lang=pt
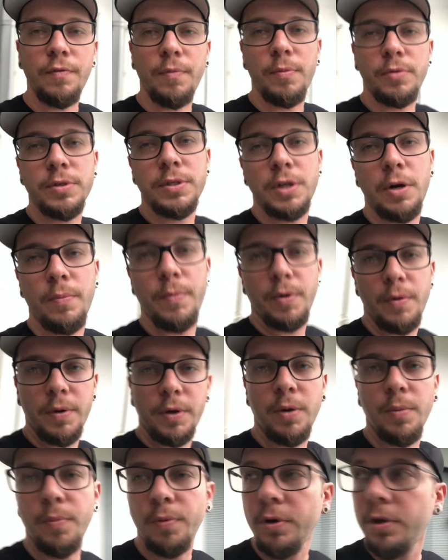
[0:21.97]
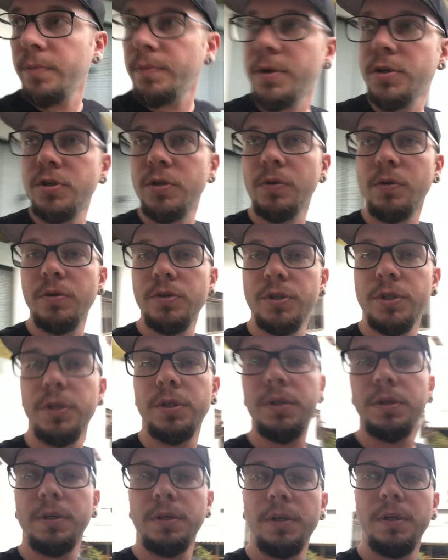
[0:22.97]
Vou mostrar o meu aqui um pouquinho mais de longe,
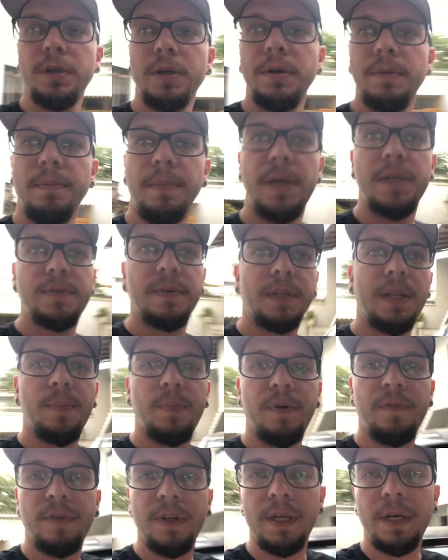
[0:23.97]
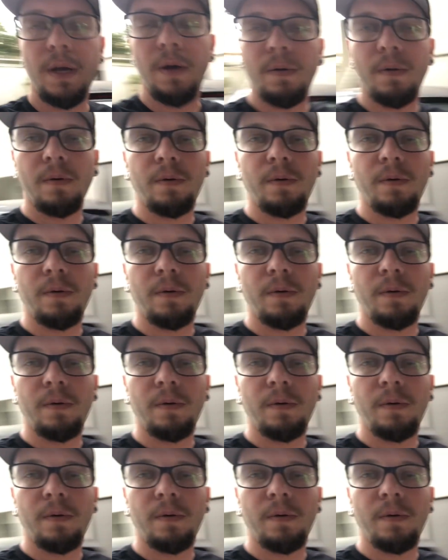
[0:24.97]
mas vai dar para ver legal.